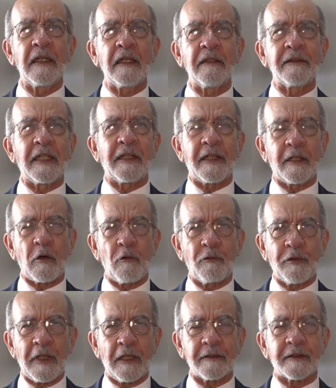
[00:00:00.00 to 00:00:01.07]
de
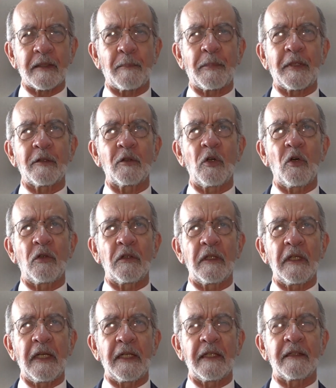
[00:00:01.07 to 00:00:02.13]
desconfianza, perdón,
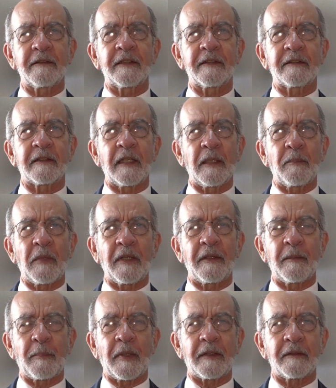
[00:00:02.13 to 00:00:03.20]
en el sistema
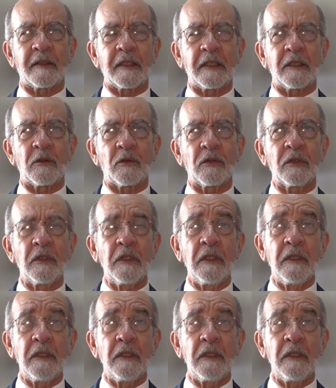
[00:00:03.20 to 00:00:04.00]
de partidos.